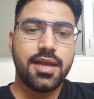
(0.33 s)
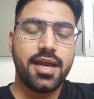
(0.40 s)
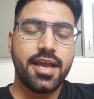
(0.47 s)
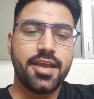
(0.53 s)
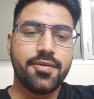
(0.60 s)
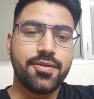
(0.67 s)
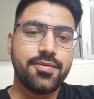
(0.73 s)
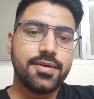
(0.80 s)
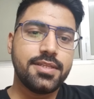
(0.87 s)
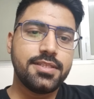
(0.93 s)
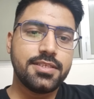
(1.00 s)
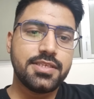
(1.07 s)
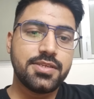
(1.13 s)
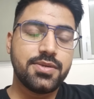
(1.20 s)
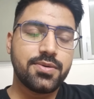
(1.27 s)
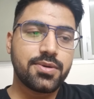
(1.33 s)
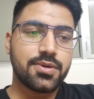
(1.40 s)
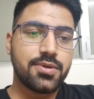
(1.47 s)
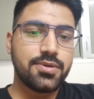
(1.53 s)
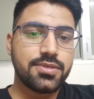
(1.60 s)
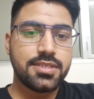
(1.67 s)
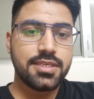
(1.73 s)
हाय एवरीवन दिस इज डॉक्टर
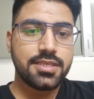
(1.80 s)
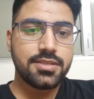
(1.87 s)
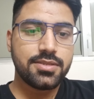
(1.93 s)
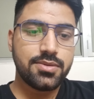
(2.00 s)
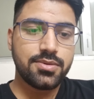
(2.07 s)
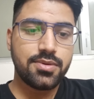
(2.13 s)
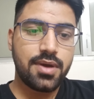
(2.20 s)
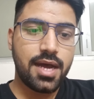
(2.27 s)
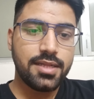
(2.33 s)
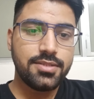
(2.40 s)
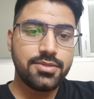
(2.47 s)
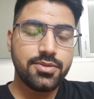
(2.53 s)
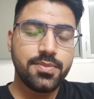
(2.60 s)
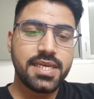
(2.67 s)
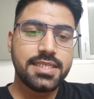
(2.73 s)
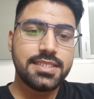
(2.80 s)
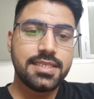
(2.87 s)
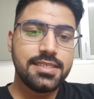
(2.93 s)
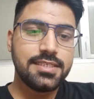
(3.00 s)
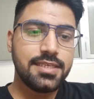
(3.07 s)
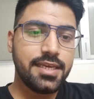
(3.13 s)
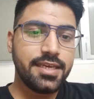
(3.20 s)
कौशिक सो आज सुबह
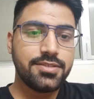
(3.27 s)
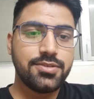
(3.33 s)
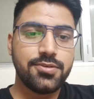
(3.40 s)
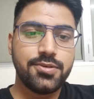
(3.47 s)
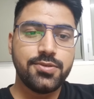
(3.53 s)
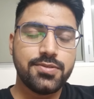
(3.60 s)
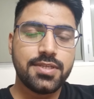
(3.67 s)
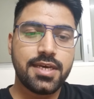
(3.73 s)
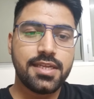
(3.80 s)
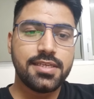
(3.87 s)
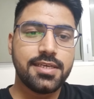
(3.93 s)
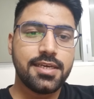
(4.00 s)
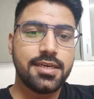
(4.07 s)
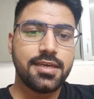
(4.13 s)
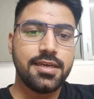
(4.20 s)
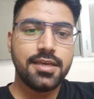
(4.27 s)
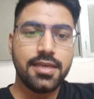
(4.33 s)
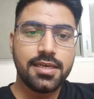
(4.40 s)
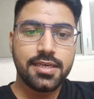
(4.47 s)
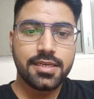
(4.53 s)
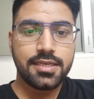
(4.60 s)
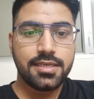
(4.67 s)
से ही एक जो न्यूज़ आ रही है
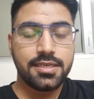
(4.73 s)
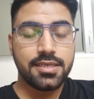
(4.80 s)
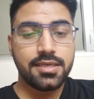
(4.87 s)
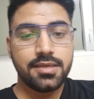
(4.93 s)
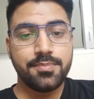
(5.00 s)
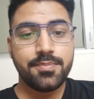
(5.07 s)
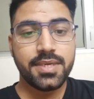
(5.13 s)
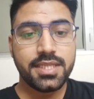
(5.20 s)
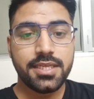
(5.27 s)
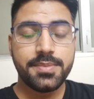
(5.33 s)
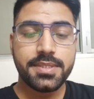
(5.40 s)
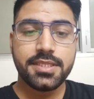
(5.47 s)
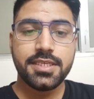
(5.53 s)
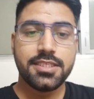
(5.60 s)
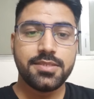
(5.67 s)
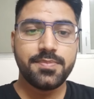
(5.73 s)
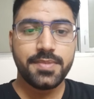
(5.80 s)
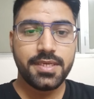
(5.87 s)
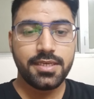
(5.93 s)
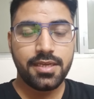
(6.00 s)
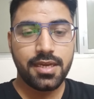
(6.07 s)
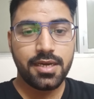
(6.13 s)
कि मध्य प्रदेश
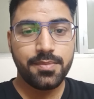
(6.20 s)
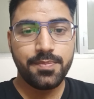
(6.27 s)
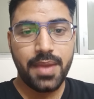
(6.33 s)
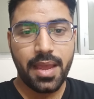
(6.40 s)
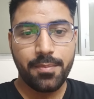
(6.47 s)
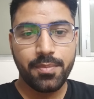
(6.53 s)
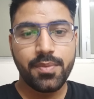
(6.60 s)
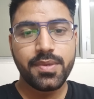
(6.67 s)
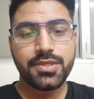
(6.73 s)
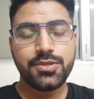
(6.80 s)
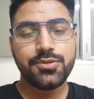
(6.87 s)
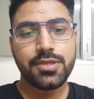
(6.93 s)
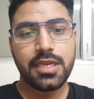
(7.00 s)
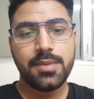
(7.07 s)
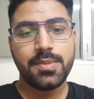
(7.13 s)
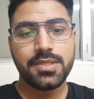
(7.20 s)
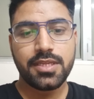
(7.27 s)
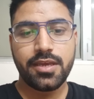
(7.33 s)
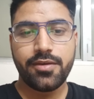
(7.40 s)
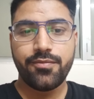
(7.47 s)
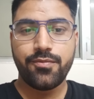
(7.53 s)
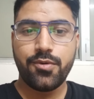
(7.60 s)
में अब एम जो सिलेबस
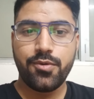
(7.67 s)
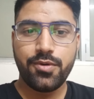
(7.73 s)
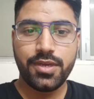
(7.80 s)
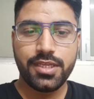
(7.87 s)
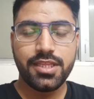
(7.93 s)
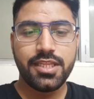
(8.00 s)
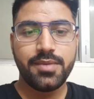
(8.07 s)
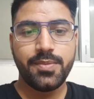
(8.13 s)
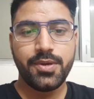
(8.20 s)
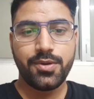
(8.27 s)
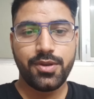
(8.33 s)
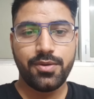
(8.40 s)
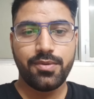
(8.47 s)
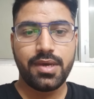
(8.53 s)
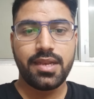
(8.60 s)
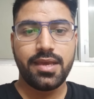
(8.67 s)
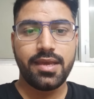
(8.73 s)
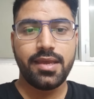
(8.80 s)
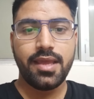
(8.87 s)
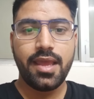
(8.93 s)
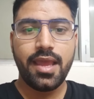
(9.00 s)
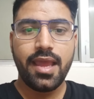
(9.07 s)
है वो हिंदी में होने वाला
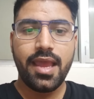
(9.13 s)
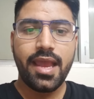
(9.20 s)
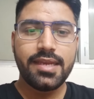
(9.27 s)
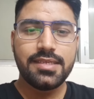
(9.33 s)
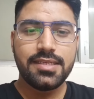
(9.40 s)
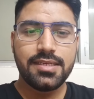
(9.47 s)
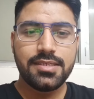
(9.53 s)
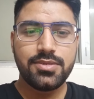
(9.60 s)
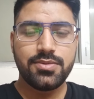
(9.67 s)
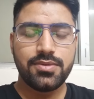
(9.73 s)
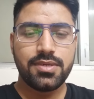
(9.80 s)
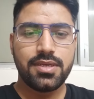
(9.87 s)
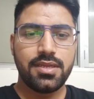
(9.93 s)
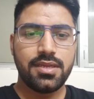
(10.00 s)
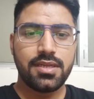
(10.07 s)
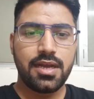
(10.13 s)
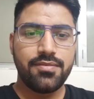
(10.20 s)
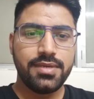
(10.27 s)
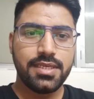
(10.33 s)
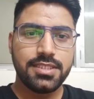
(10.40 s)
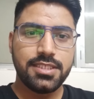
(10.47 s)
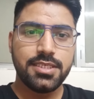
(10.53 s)
है एंड ये सुनकर
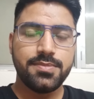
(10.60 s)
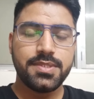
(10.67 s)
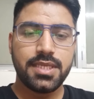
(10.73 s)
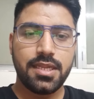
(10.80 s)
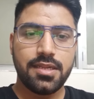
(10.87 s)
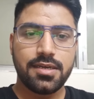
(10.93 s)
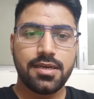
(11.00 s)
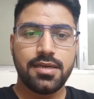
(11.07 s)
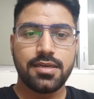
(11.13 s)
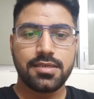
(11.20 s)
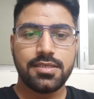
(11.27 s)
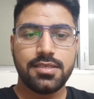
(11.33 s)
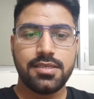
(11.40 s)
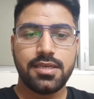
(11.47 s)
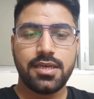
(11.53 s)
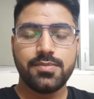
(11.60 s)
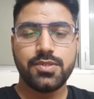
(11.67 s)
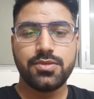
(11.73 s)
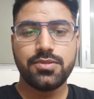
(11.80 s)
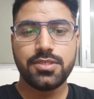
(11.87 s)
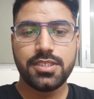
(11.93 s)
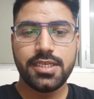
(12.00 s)
काफ़ी अजीब सा लगा कि हम
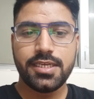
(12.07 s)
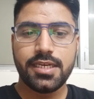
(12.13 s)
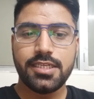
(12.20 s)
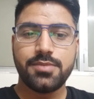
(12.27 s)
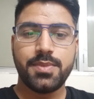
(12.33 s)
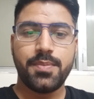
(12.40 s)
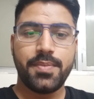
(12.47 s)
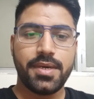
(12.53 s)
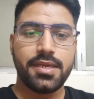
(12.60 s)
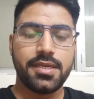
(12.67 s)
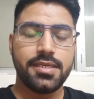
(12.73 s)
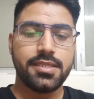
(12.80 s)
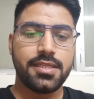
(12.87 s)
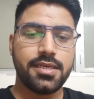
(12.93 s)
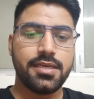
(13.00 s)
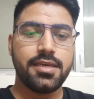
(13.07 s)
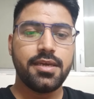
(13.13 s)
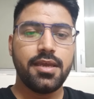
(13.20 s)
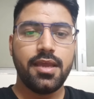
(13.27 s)
जो चीज़ें इंग्लिश में पढ़ रहे थे